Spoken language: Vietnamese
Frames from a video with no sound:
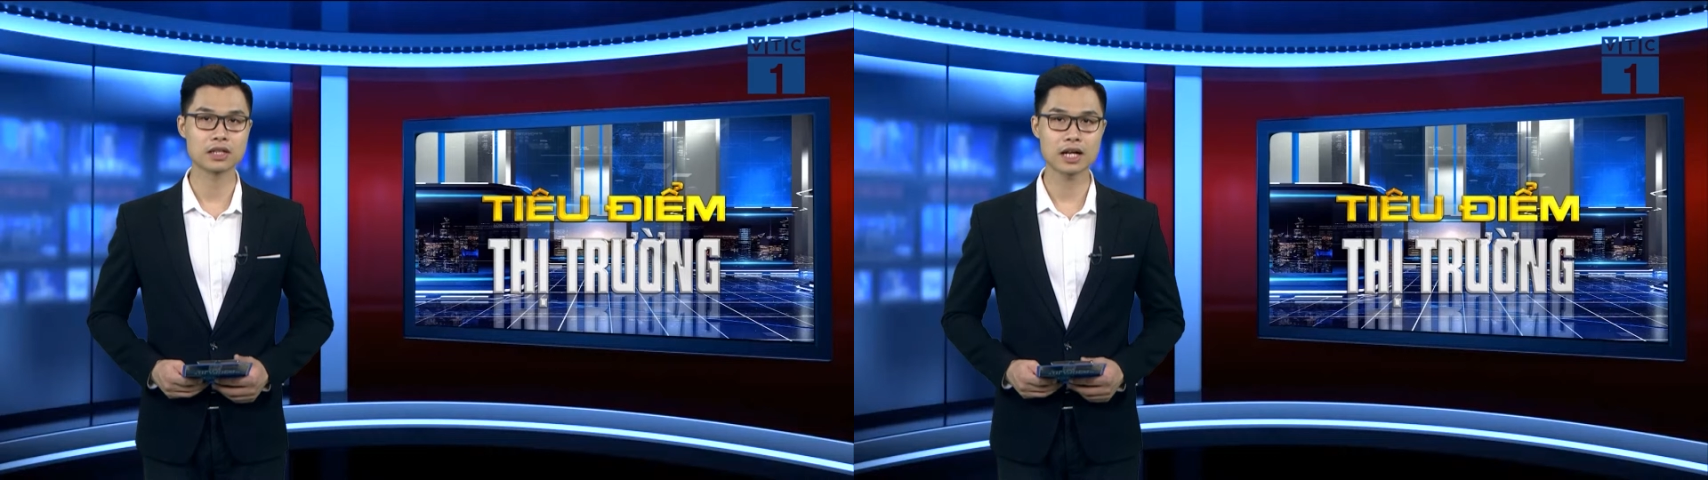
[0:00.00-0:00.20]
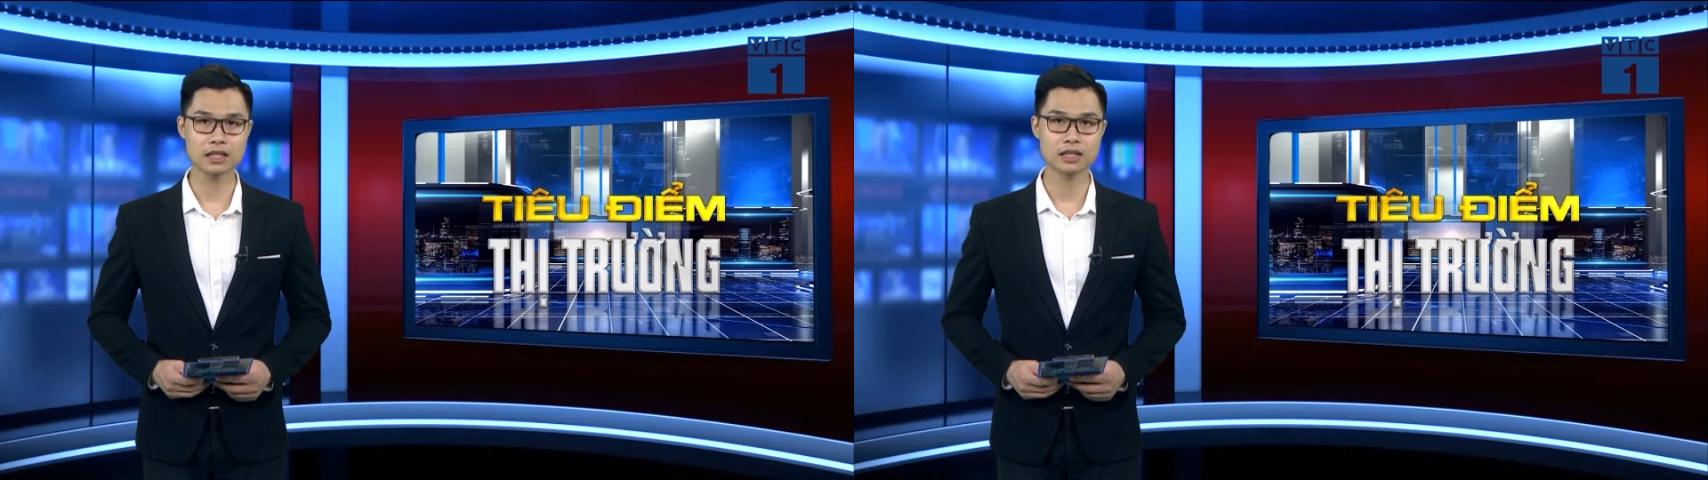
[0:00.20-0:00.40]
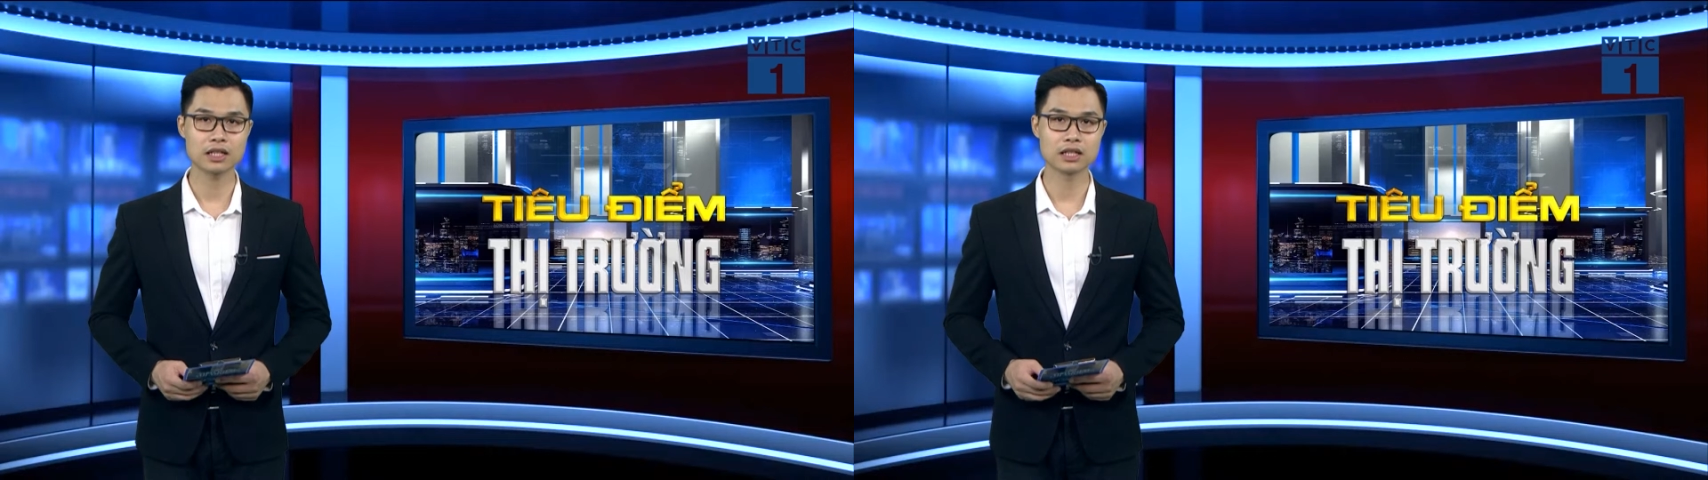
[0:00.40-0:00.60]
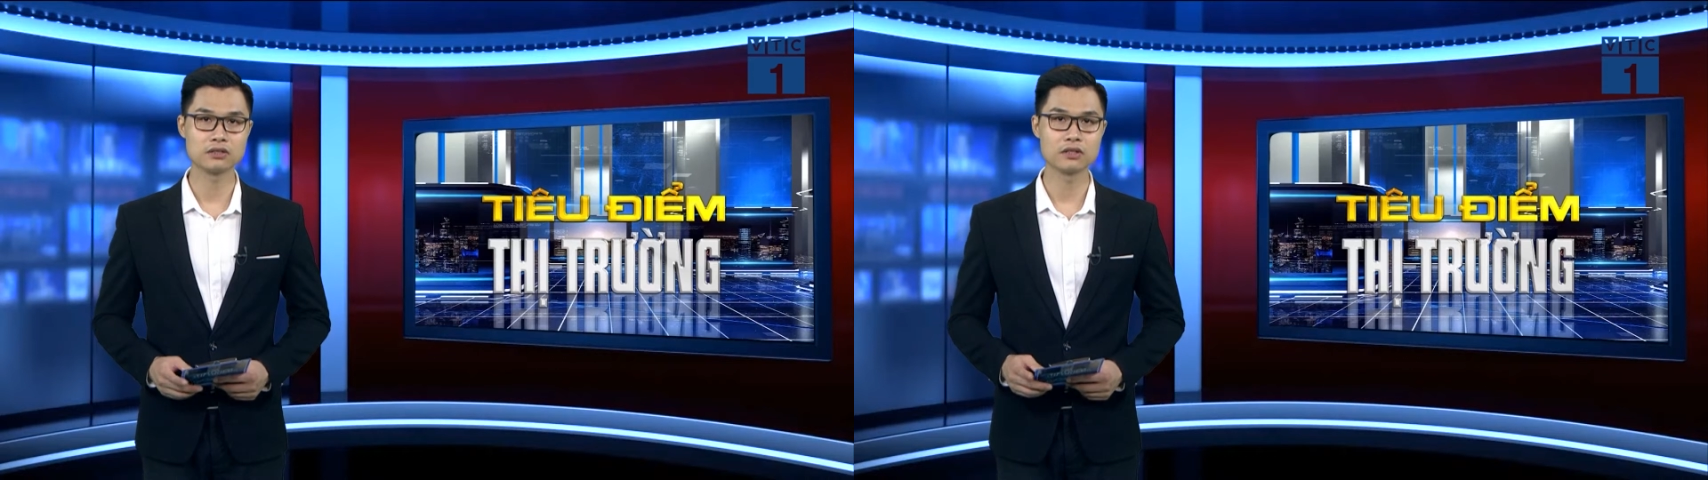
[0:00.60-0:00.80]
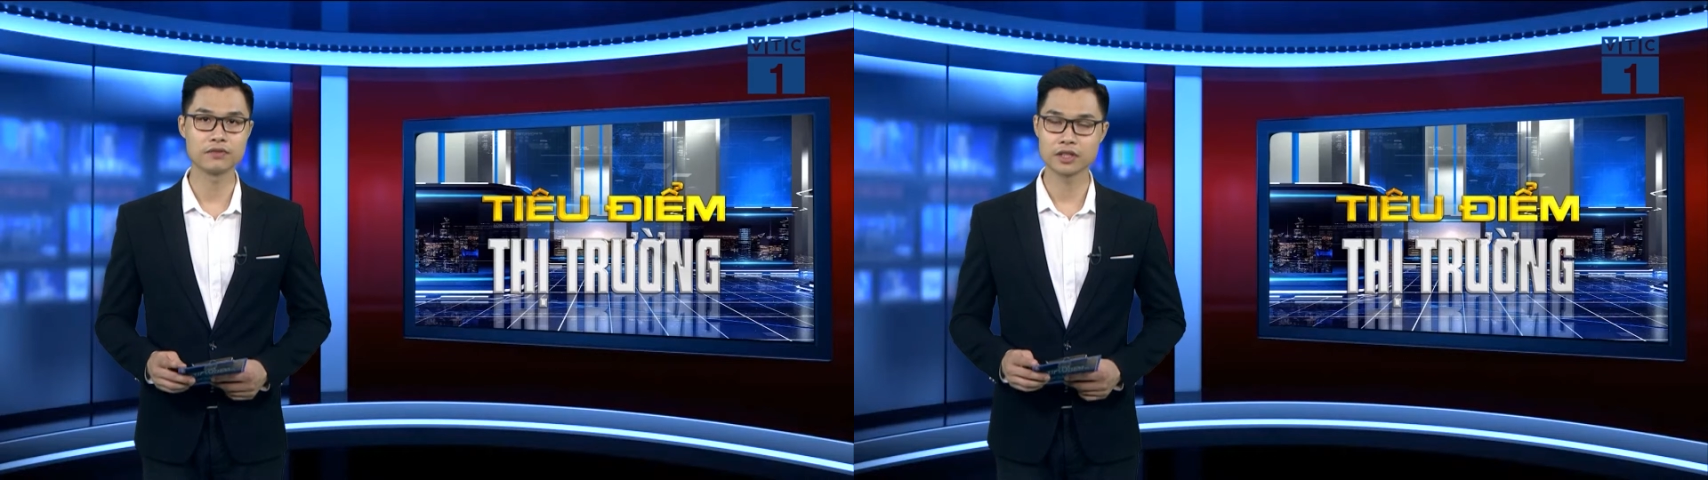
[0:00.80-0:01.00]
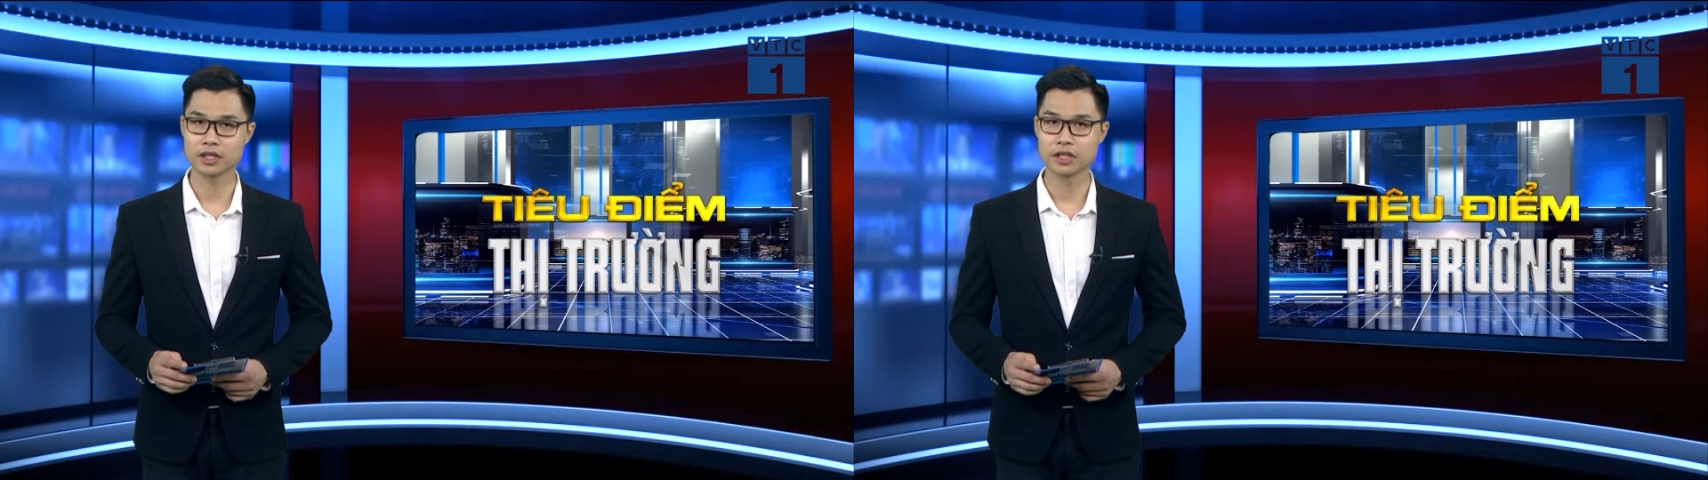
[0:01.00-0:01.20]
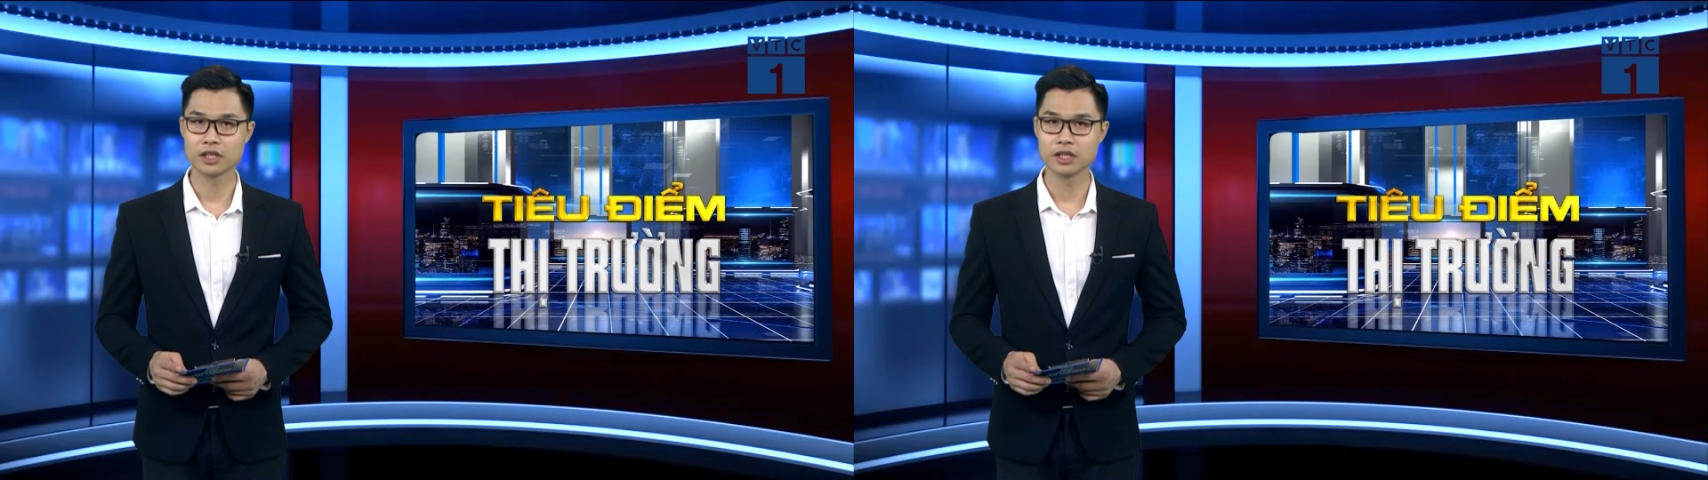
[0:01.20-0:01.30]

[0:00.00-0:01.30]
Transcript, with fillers: khát hay là hương vị.